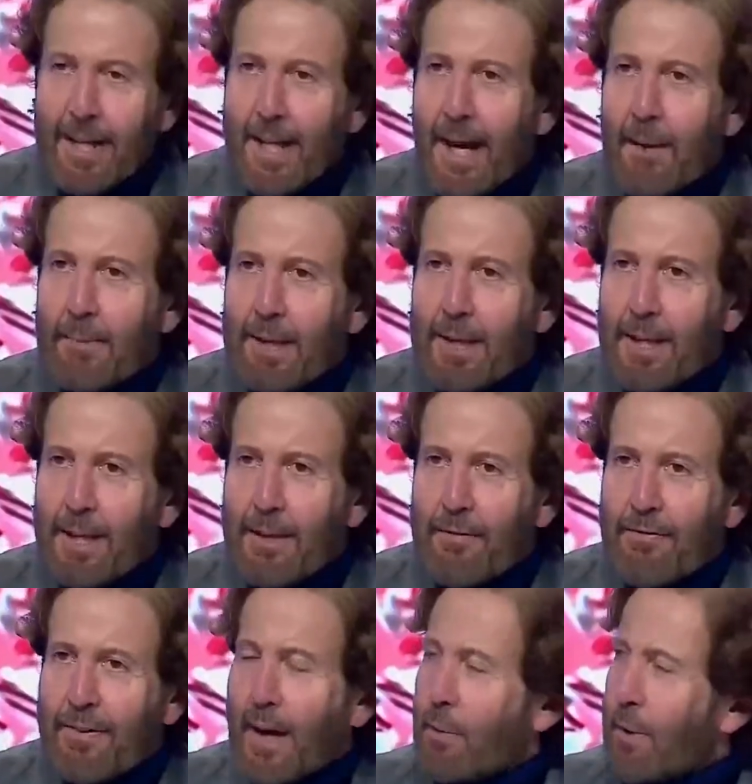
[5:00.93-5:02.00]
in campo e digli
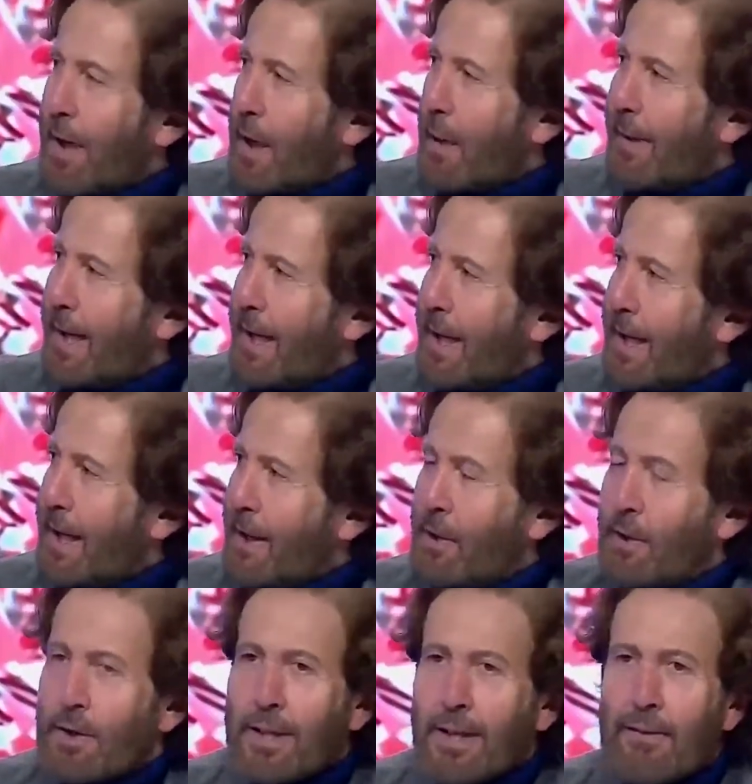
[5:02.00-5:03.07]
fai quelle robe lì, certo, non
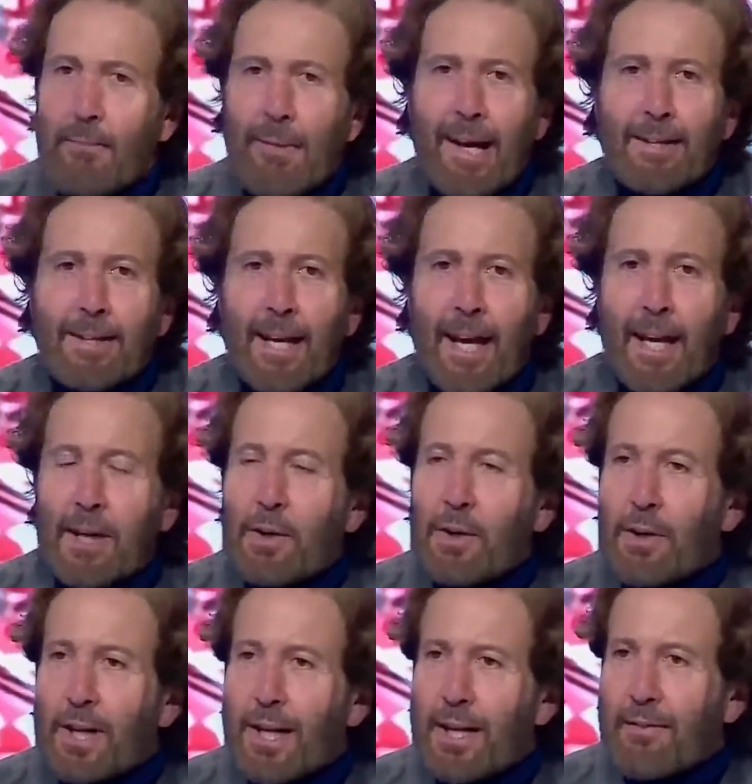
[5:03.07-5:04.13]
lo devi ovvio. mettere a
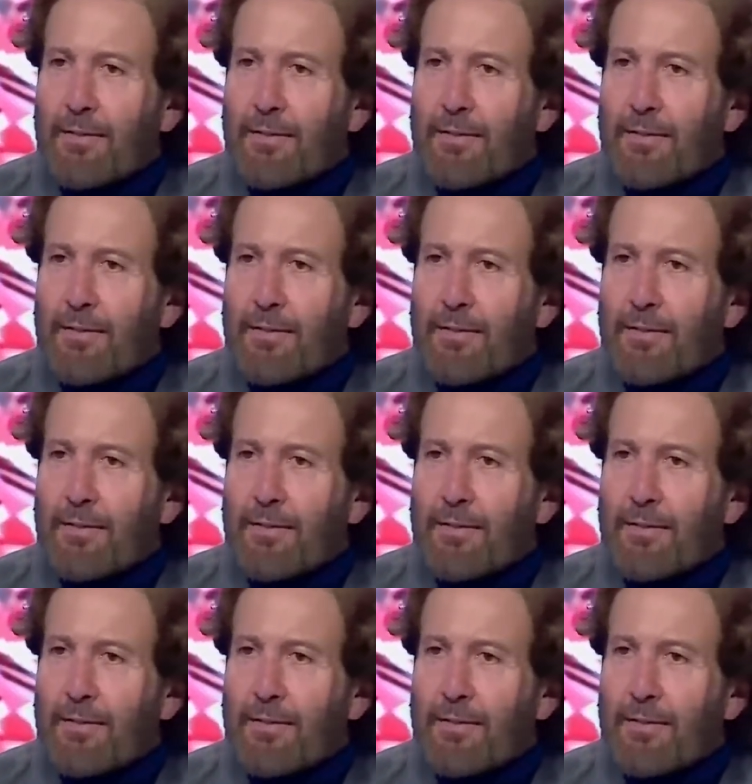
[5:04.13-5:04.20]
rincorrere no,